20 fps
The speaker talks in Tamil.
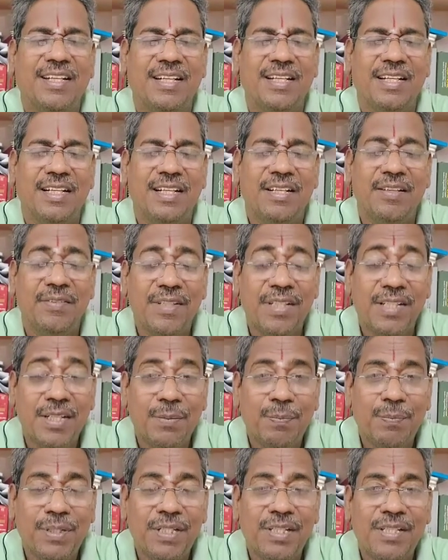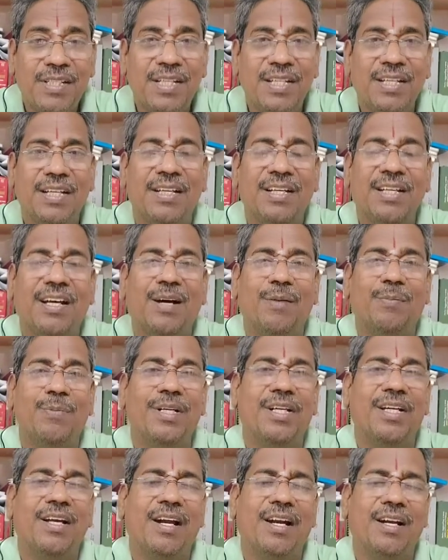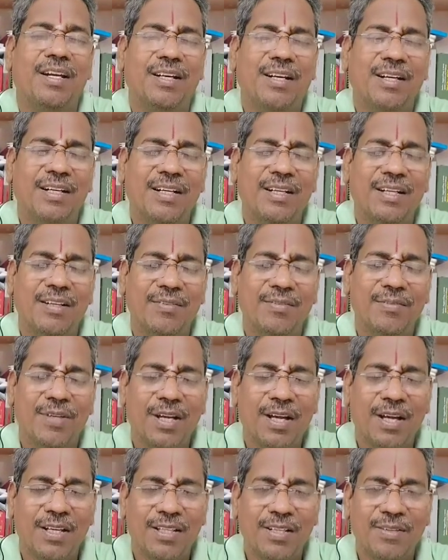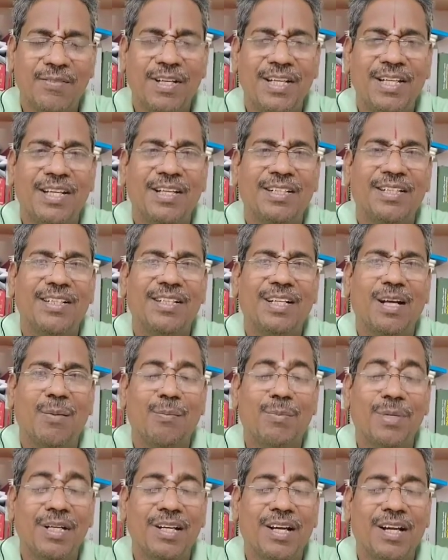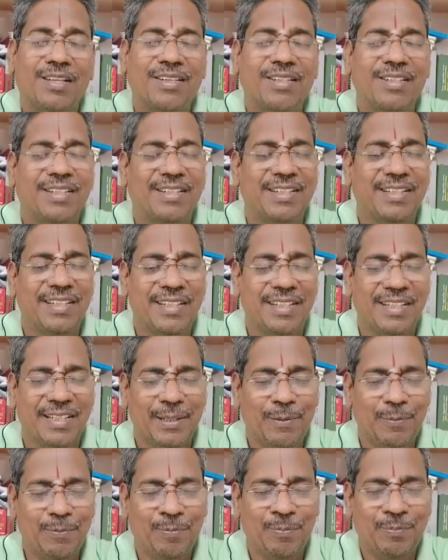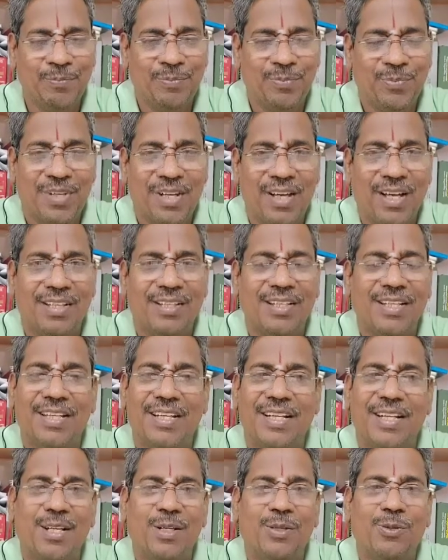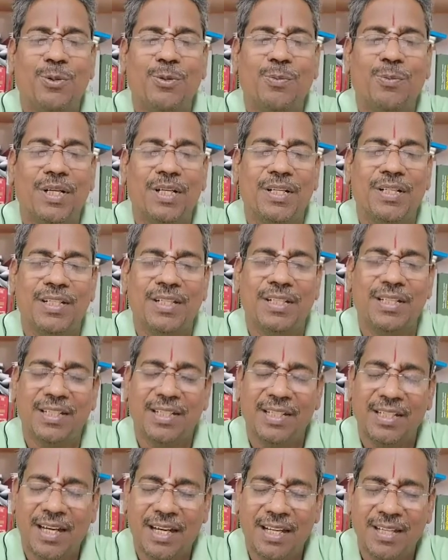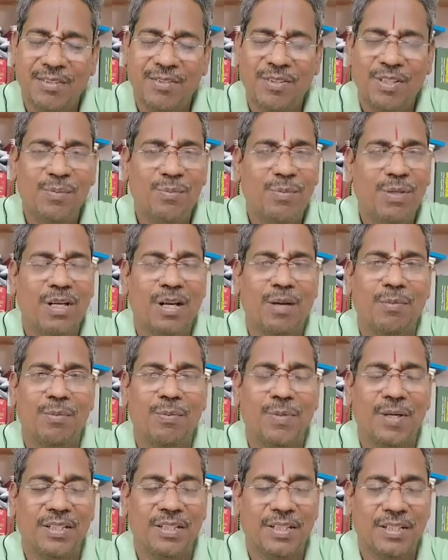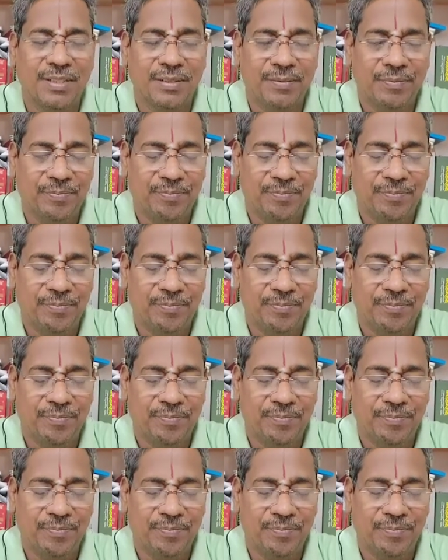என்ன இவற்றை பற்றி அப்படியே அழகாக விராதன் வழியாக கம்பர் நடத்துகின்ற அந்த இறைநிலை கோட்பாடு தான் கடந்த வகுப்பில் நாம் பார்த்தது